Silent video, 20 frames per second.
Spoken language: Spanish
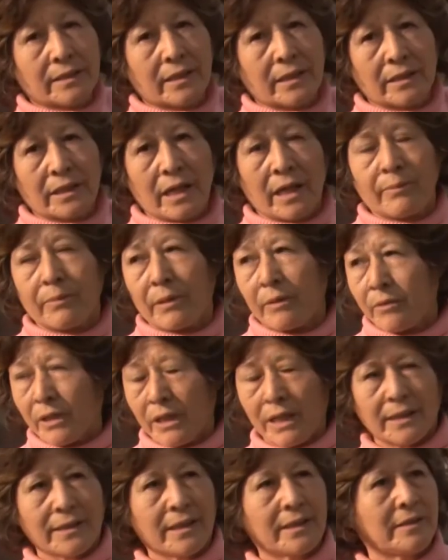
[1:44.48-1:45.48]
que se tapa, mi
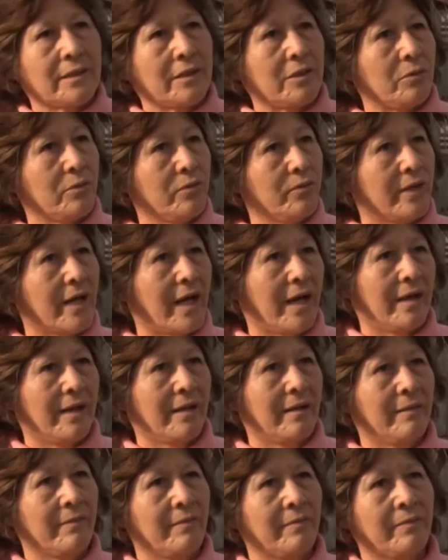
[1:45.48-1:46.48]
casa se inunda,
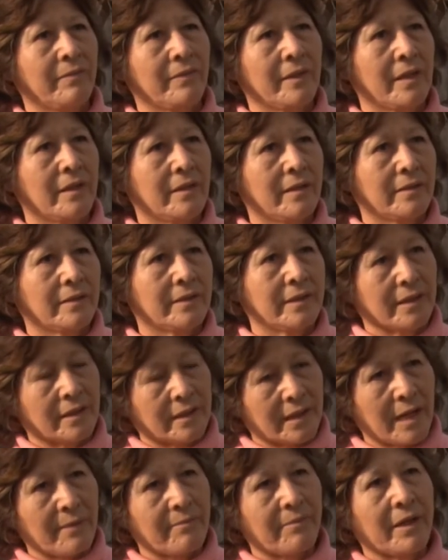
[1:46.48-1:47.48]
se
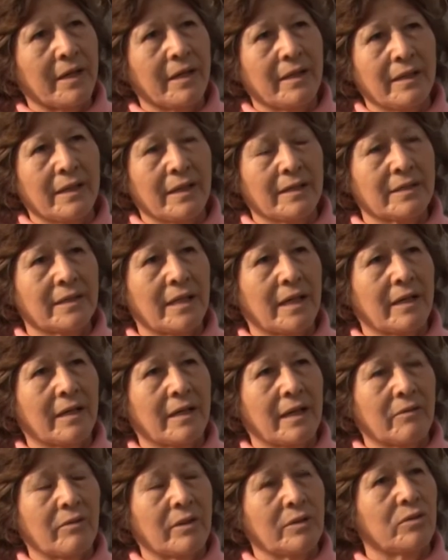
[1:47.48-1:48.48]
tapa la
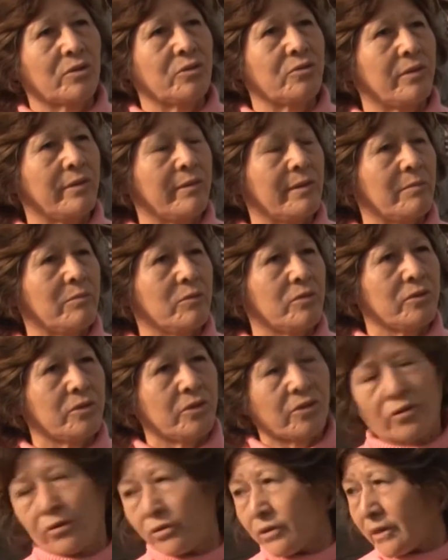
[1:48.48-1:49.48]
zanja. Cuando llueve
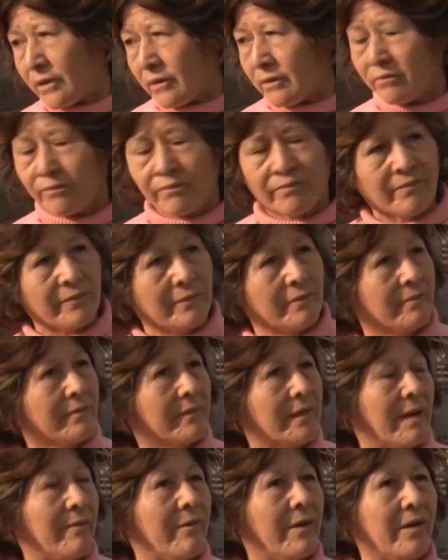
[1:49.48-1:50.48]
mucho,
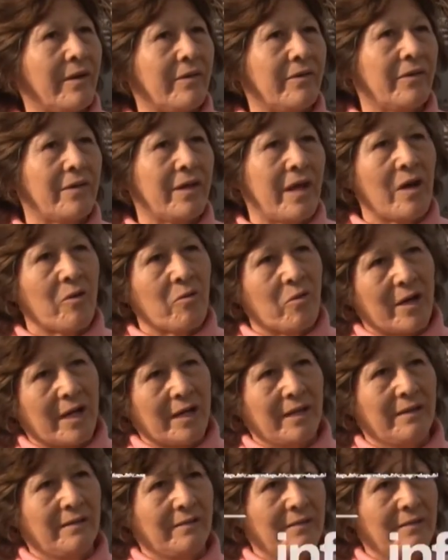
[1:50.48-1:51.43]
estamos abajo de agua.